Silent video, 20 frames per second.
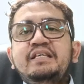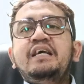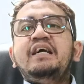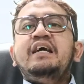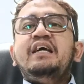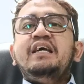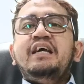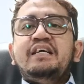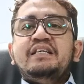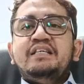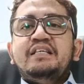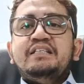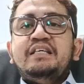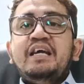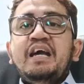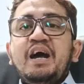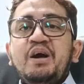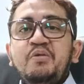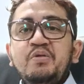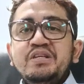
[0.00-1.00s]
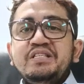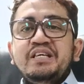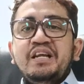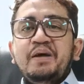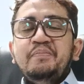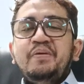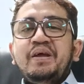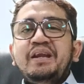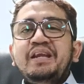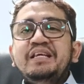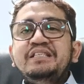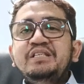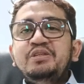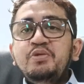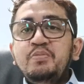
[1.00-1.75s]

Ya, ya, saya akuin salah prediksi.